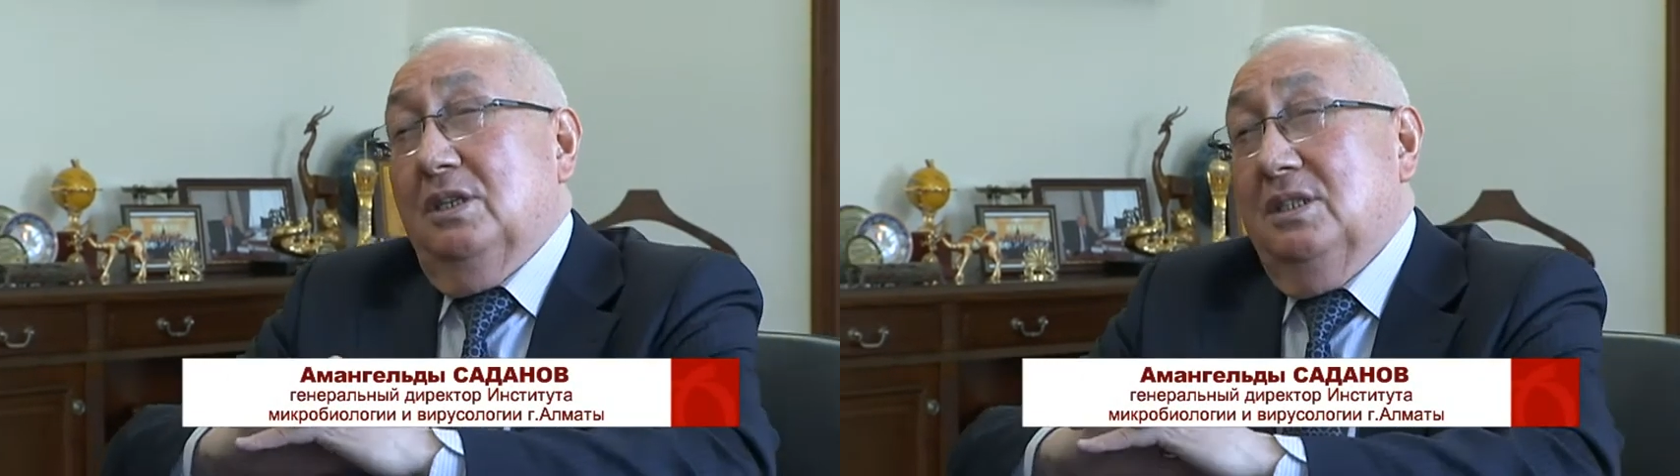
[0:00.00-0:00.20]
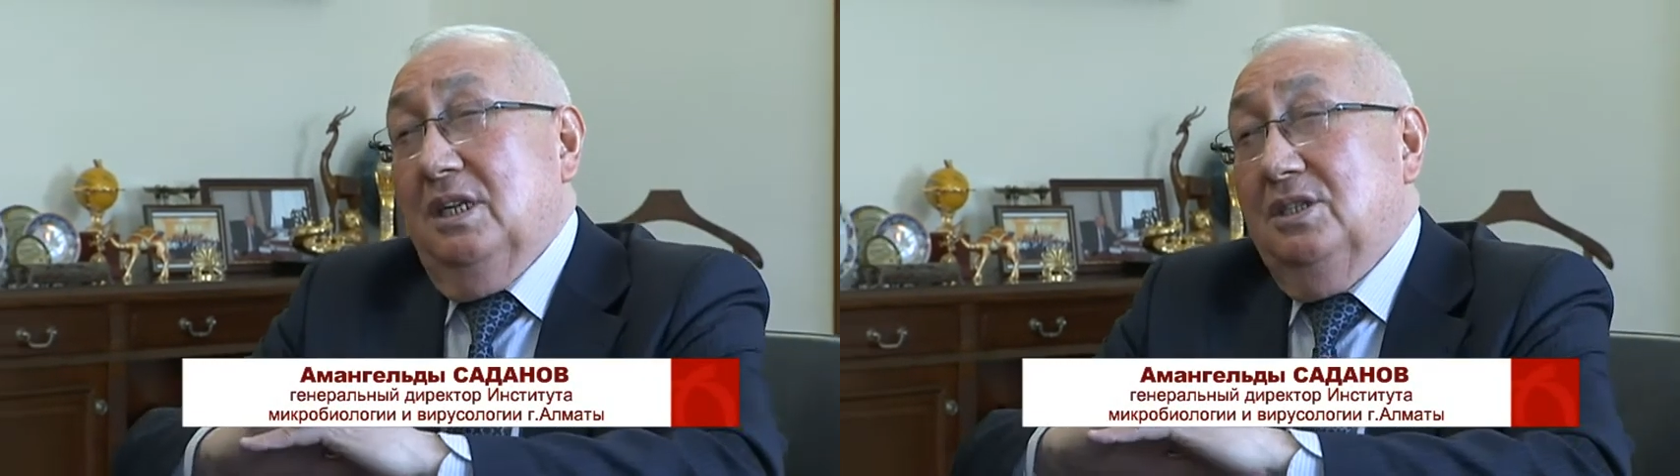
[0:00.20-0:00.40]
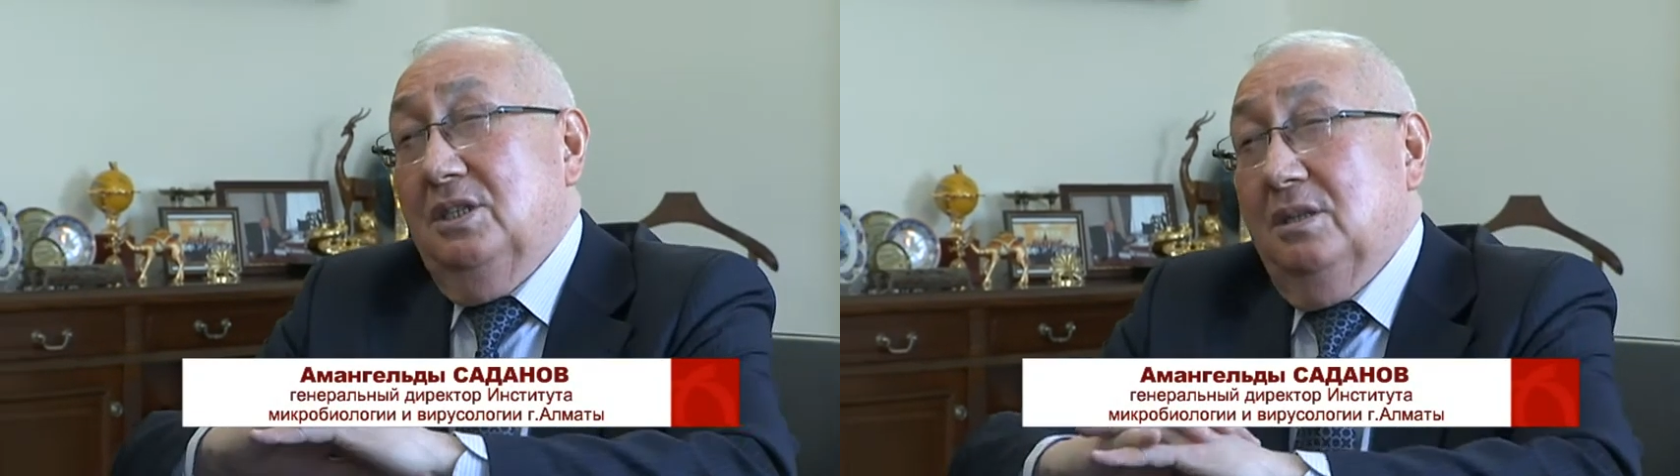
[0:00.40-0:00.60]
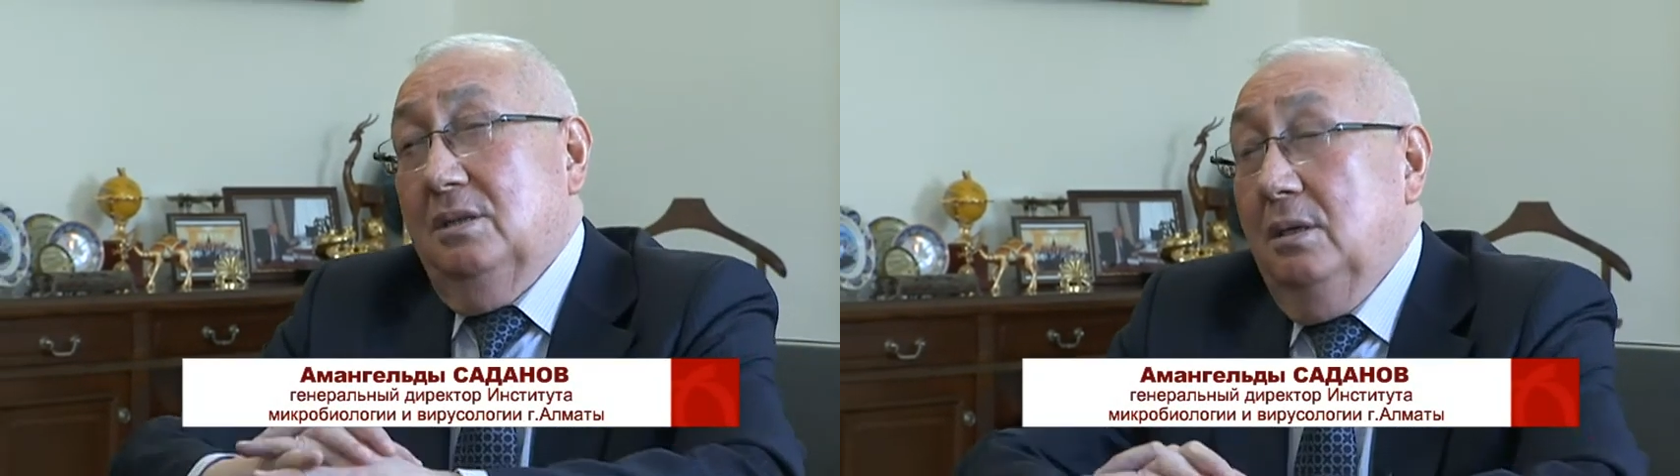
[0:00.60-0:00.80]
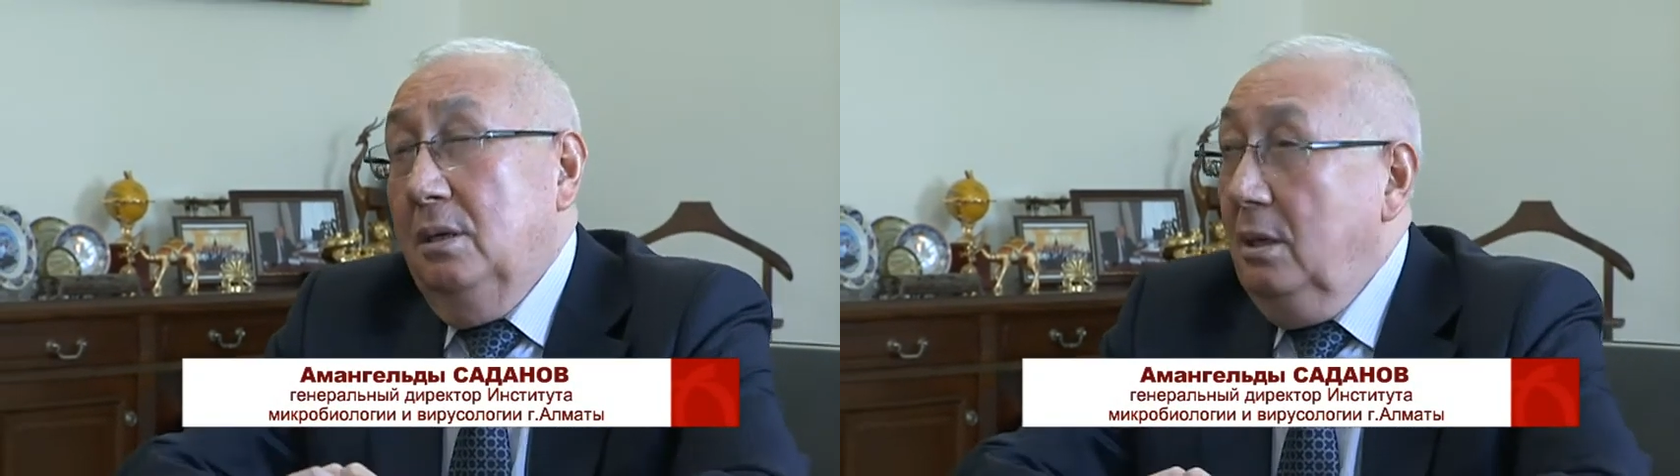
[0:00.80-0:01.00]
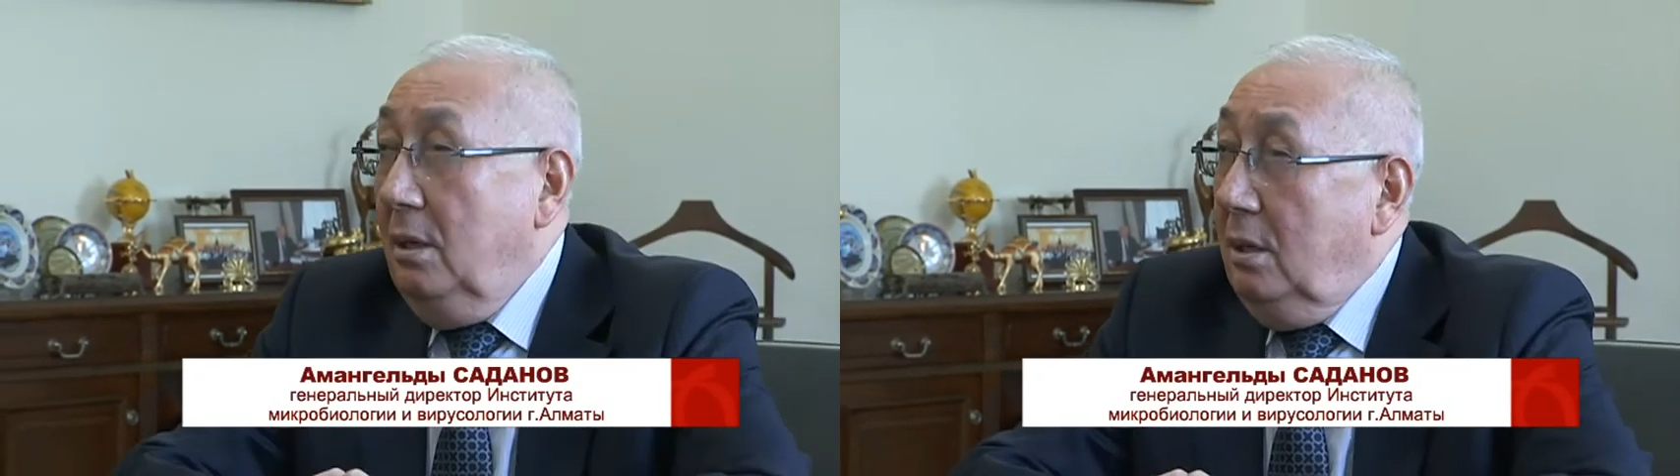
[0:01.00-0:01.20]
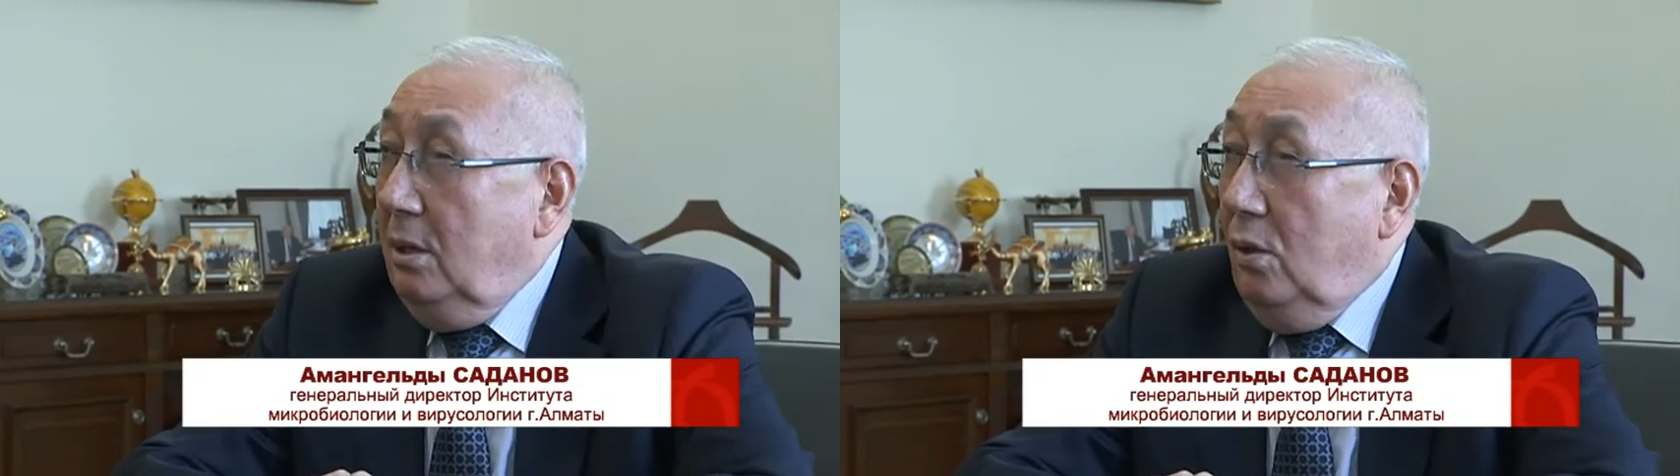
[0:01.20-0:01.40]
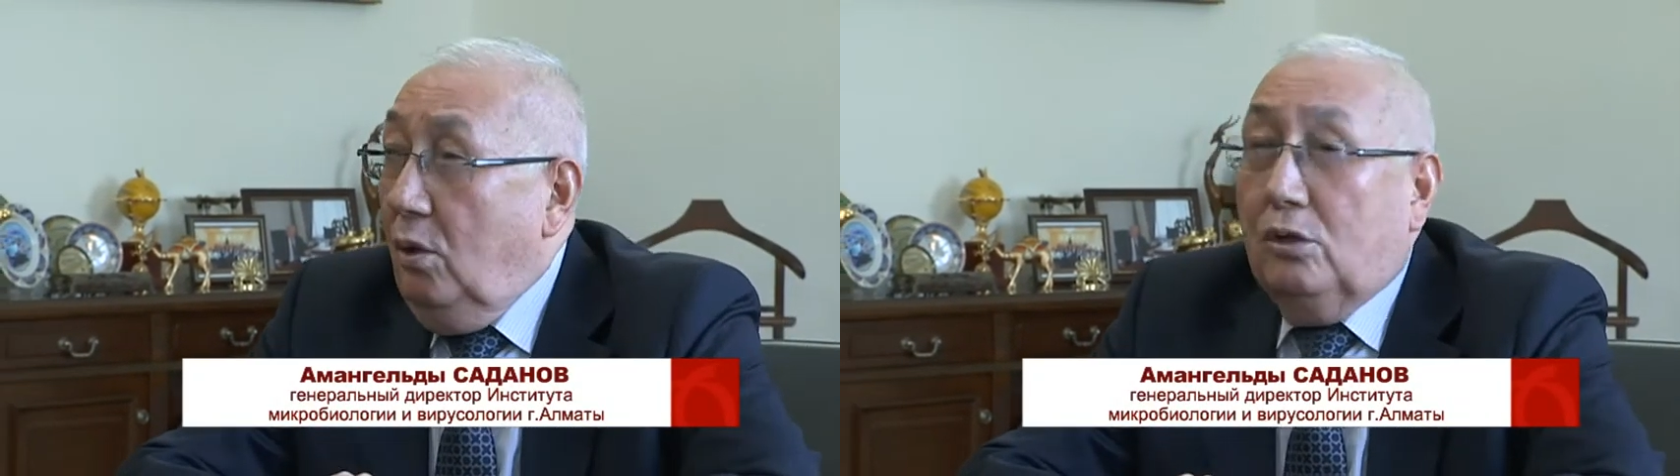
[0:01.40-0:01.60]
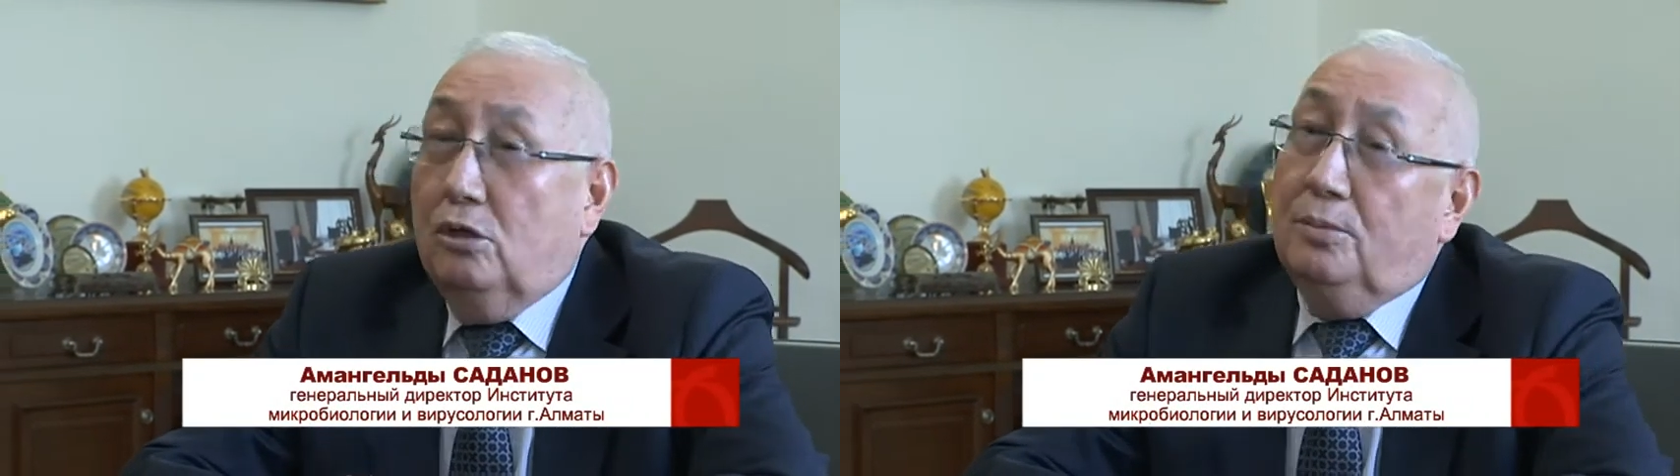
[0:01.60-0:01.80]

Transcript: значит, около